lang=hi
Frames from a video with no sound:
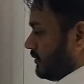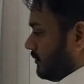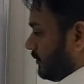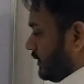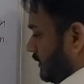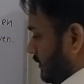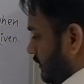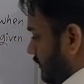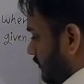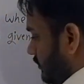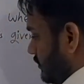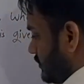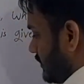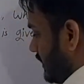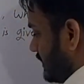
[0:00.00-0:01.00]
ओके
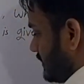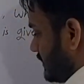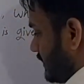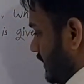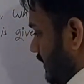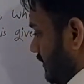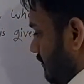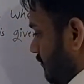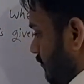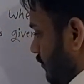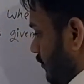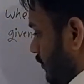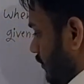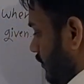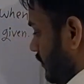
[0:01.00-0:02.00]
तो इसका आंसर क्या आएगा
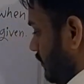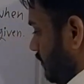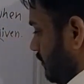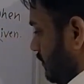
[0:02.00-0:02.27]
फोर